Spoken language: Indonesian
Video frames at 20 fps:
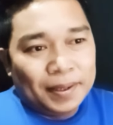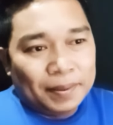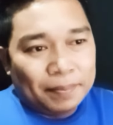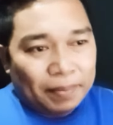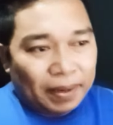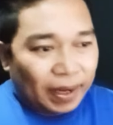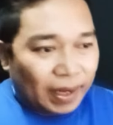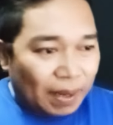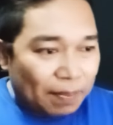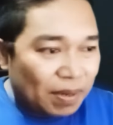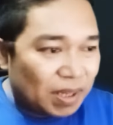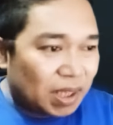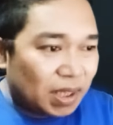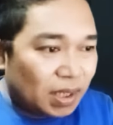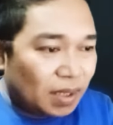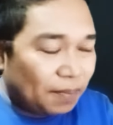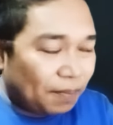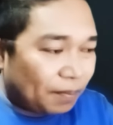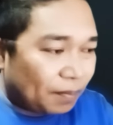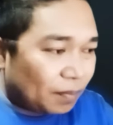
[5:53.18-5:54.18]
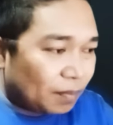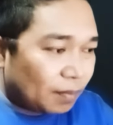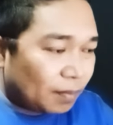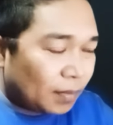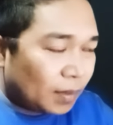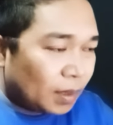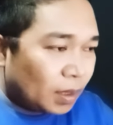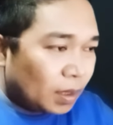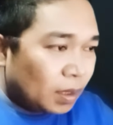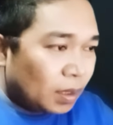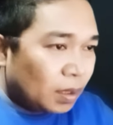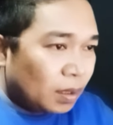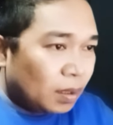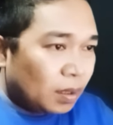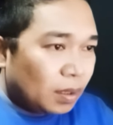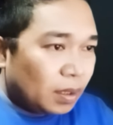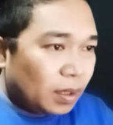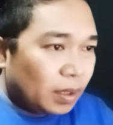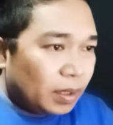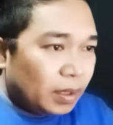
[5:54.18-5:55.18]
mereka masih
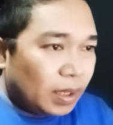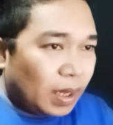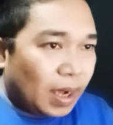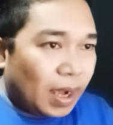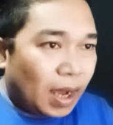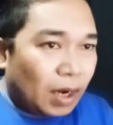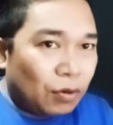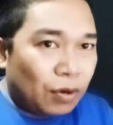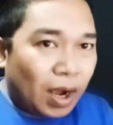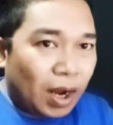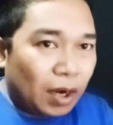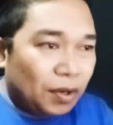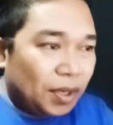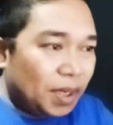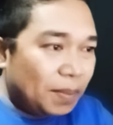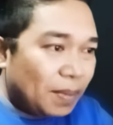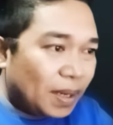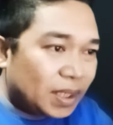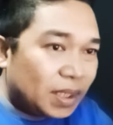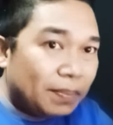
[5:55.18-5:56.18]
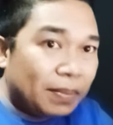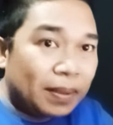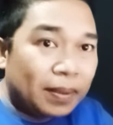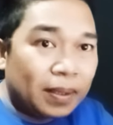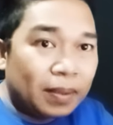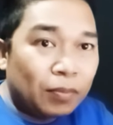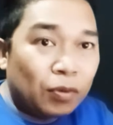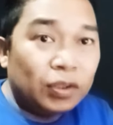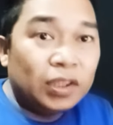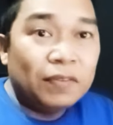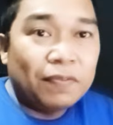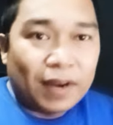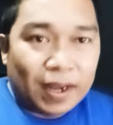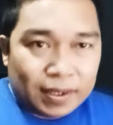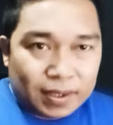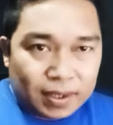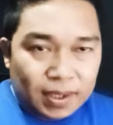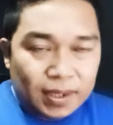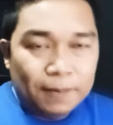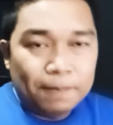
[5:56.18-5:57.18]
yang halu-halu ini masih
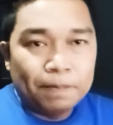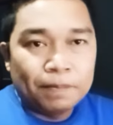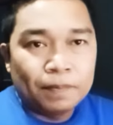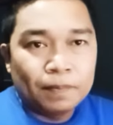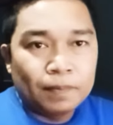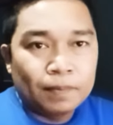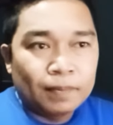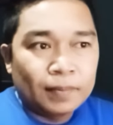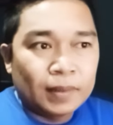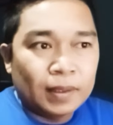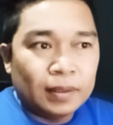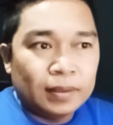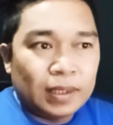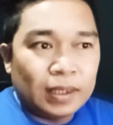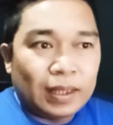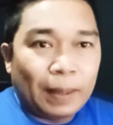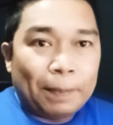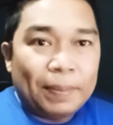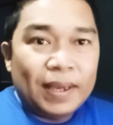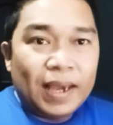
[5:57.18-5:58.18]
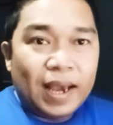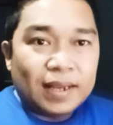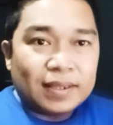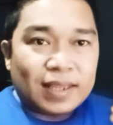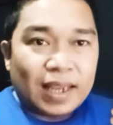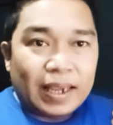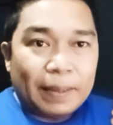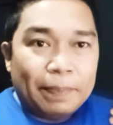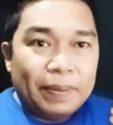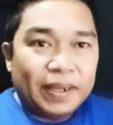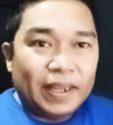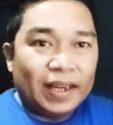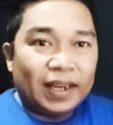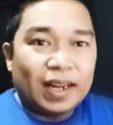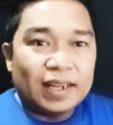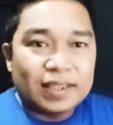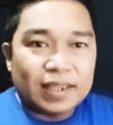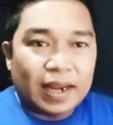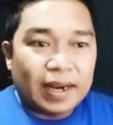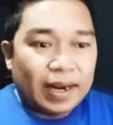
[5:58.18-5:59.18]
memotivasi tetapi yang saya
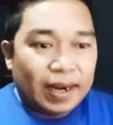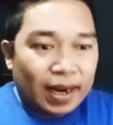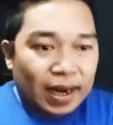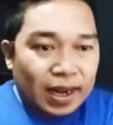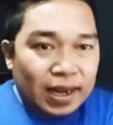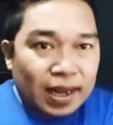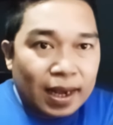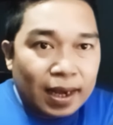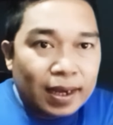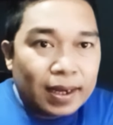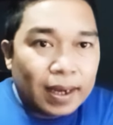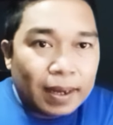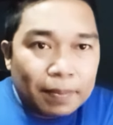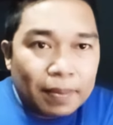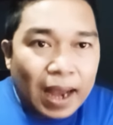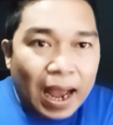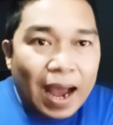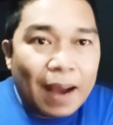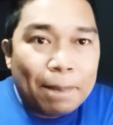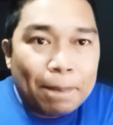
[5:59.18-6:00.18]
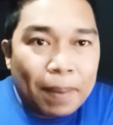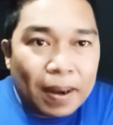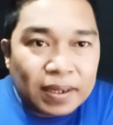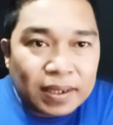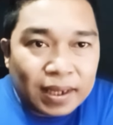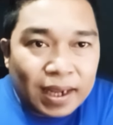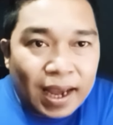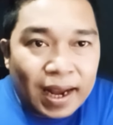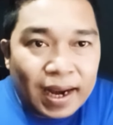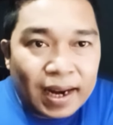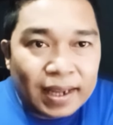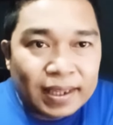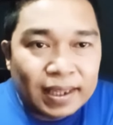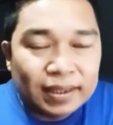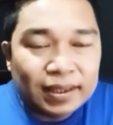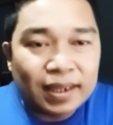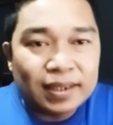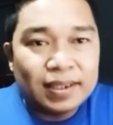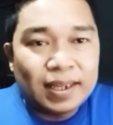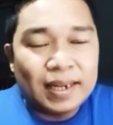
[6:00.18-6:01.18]
pikirkan sekarang adalah apa sekarang yang
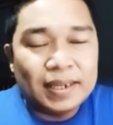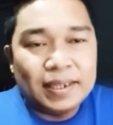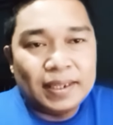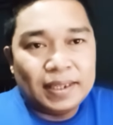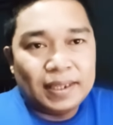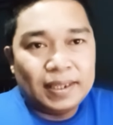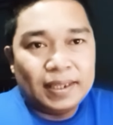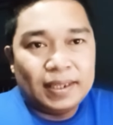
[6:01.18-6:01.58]
terjadi